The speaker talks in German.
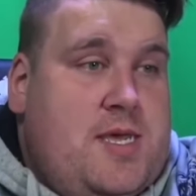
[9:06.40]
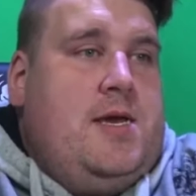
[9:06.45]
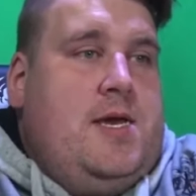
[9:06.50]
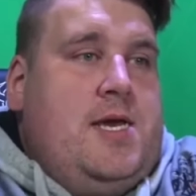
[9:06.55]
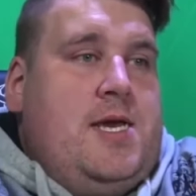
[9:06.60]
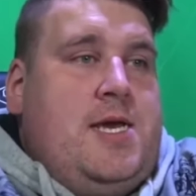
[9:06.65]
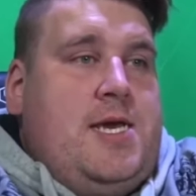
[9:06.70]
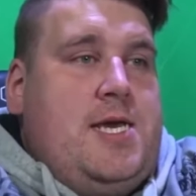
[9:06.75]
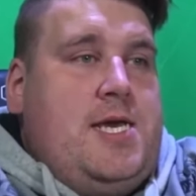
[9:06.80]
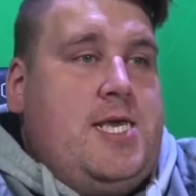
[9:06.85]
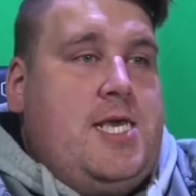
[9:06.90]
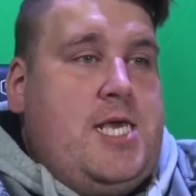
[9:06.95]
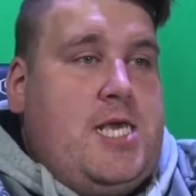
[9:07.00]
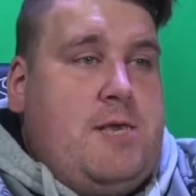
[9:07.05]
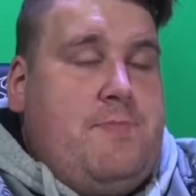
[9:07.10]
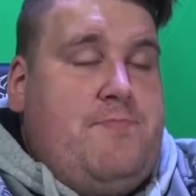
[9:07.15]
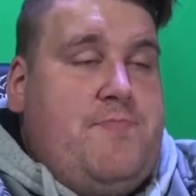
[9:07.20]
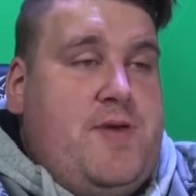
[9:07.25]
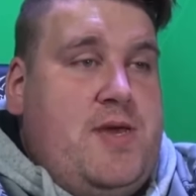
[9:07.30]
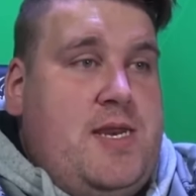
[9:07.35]
äh,
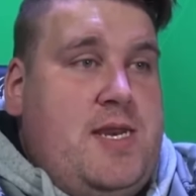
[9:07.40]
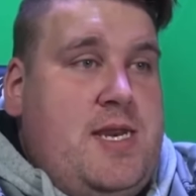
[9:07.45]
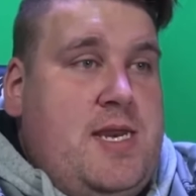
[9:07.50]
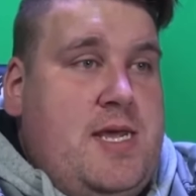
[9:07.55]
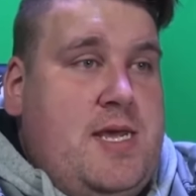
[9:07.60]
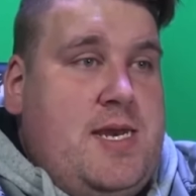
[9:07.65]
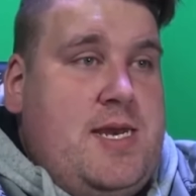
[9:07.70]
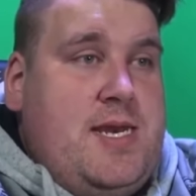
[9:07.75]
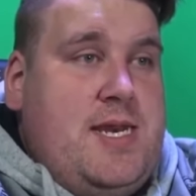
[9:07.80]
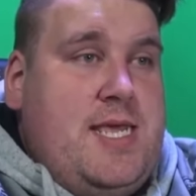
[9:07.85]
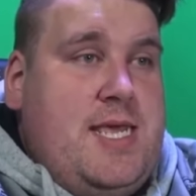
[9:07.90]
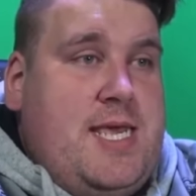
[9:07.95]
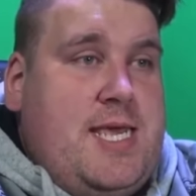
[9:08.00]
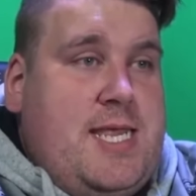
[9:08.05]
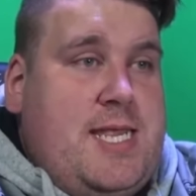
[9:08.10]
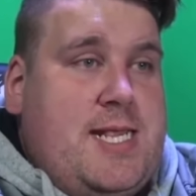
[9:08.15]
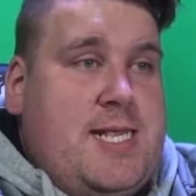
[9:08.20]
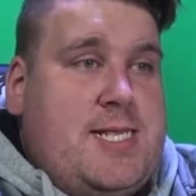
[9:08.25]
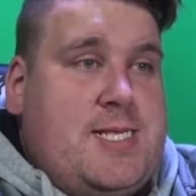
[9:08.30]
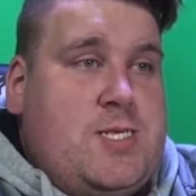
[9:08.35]
ich bin
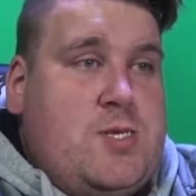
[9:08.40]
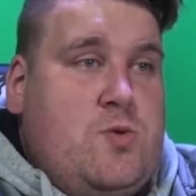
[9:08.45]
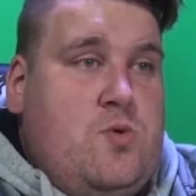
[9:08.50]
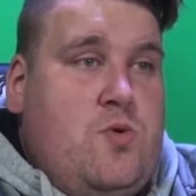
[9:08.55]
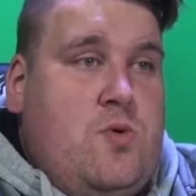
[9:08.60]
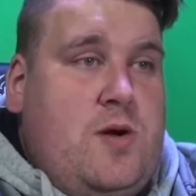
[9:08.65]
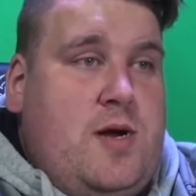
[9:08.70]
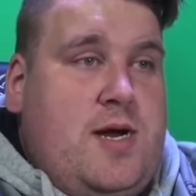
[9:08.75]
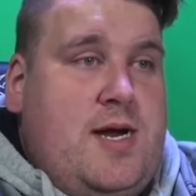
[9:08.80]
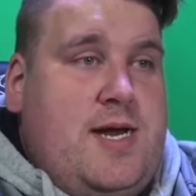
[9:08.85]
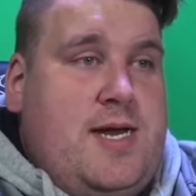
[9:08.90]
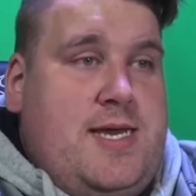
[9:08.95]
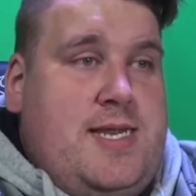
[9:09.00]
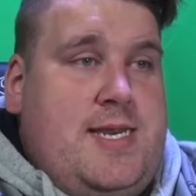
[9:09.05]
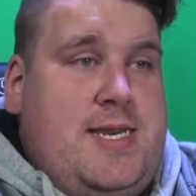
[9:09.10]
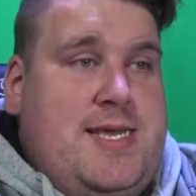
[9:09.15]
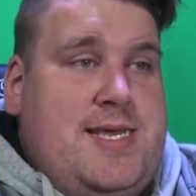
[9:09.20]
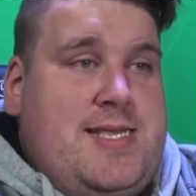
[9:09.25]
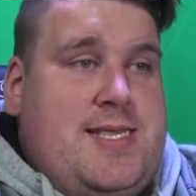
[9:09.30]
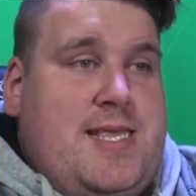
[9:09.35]
nicht so
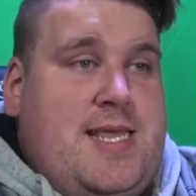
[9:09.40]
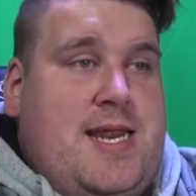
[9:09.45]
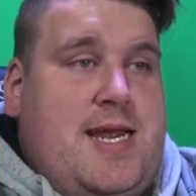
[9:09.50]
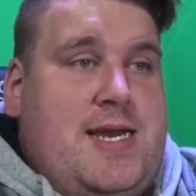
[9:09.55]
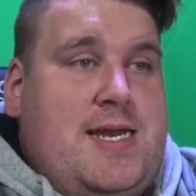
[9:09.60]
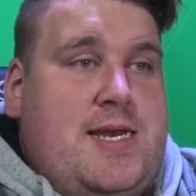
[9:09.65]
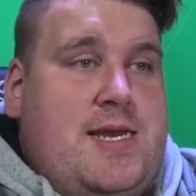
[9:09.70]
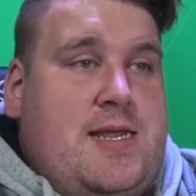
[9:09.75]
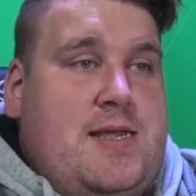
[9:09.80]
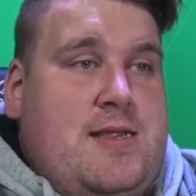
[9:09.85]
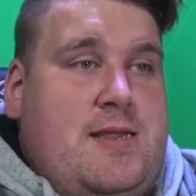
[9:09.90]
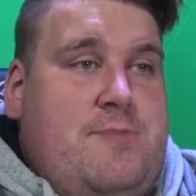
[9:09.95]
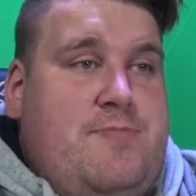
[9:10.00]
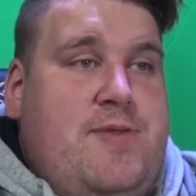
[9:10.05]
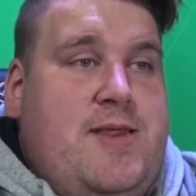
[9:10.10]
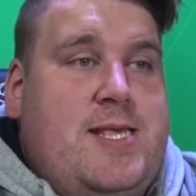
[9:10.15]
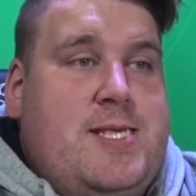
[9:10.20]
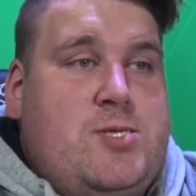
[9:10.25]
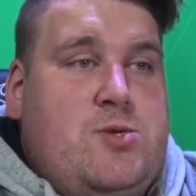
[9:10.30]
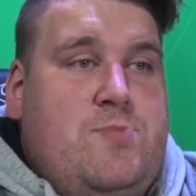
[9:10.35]
ein Drachen, ich
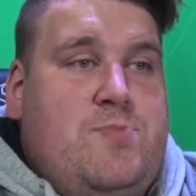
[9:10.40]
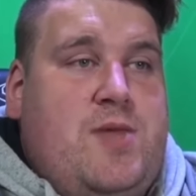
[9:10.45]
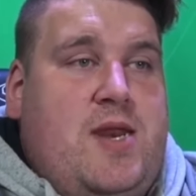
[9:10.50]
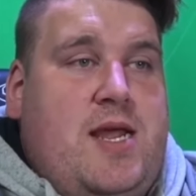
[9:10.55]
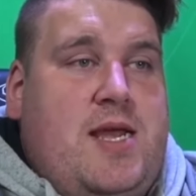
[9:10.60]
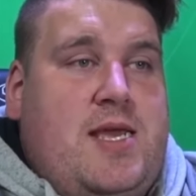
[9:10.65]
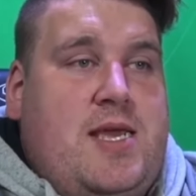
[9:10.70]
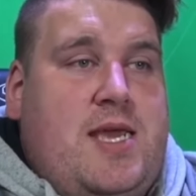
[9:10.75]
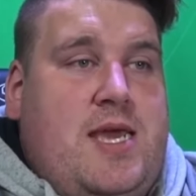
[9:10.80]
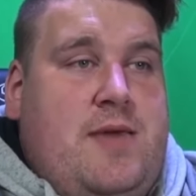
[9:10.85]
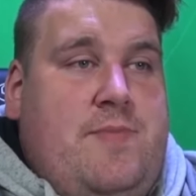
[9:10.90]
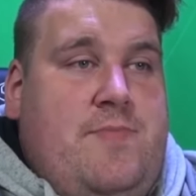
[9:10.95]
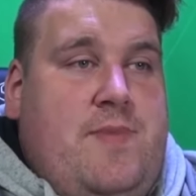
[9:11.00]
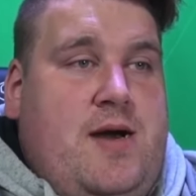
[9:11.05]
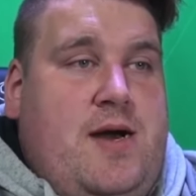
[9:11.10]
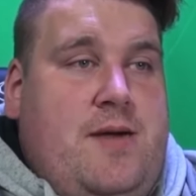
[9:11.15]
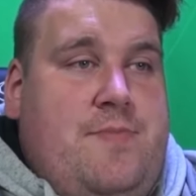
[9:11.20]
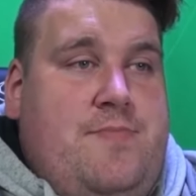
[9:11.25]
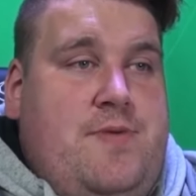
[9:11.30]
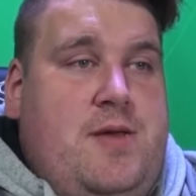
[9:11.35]
bin nicht so ein Drachengame,
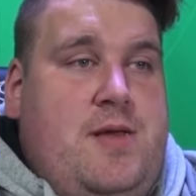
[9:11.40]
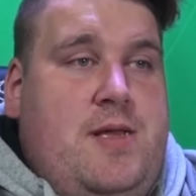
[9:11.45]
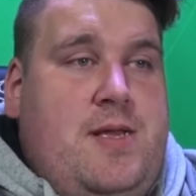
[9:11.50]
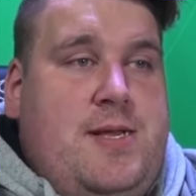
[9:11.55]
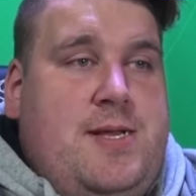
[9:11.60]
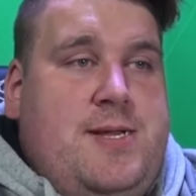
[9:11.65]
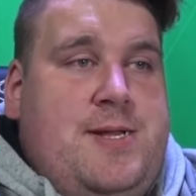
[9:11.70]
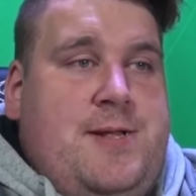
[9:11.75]
aber